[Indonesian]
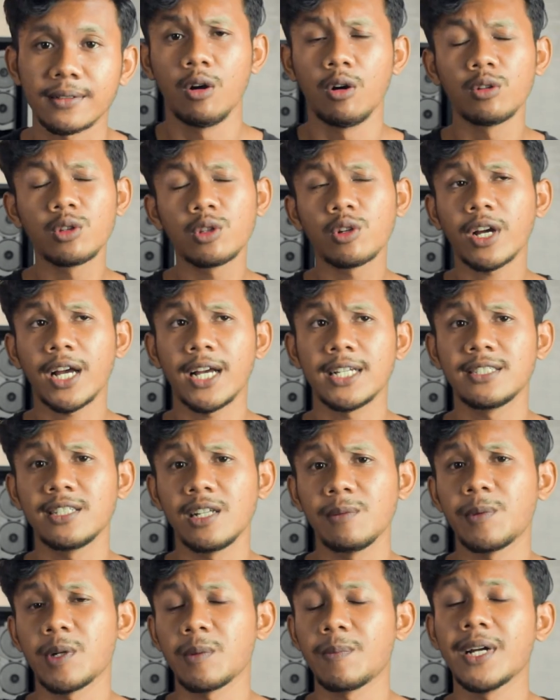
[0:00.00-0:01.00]
Untuk
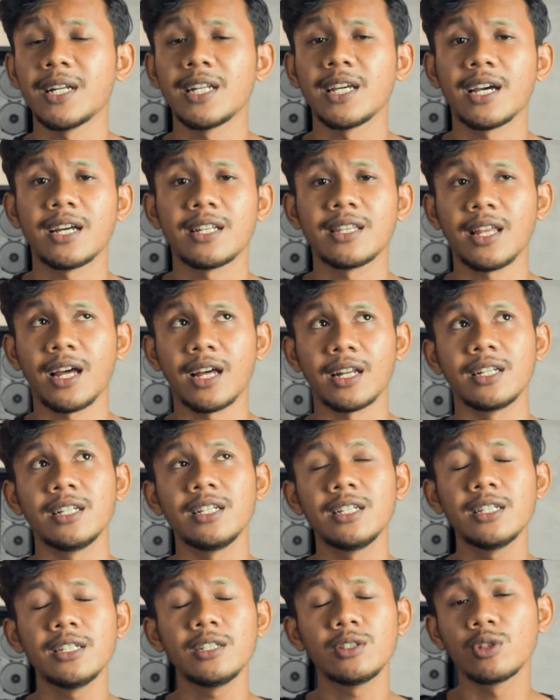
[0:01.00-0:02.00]
hasil perbandingan
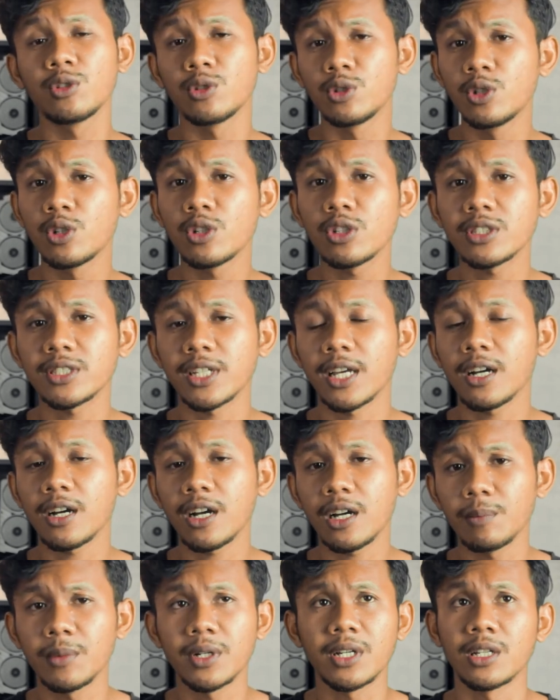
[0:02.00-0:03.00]
tadi, jujur saya
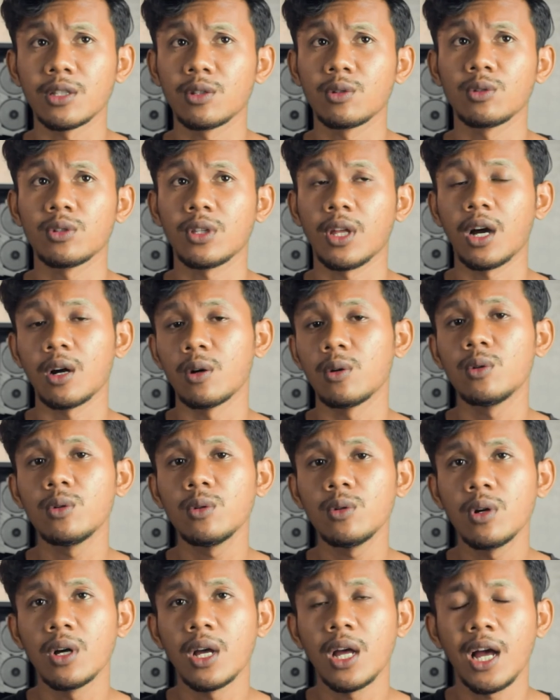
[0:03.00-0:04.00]
nggak begitu
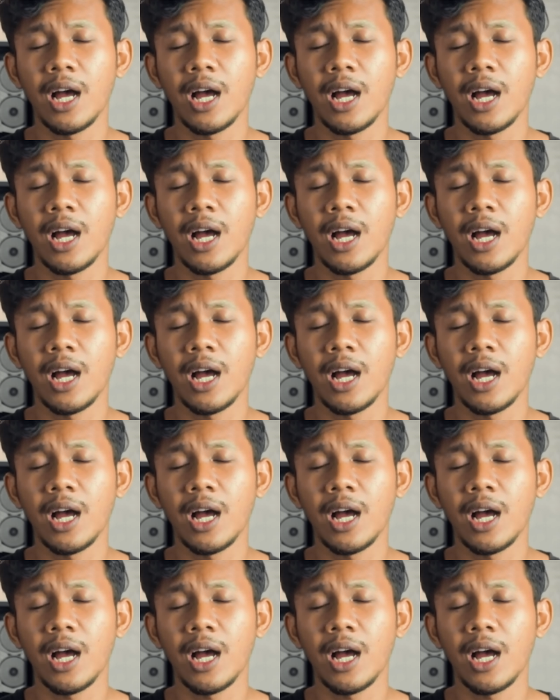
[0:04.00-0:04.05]
tahu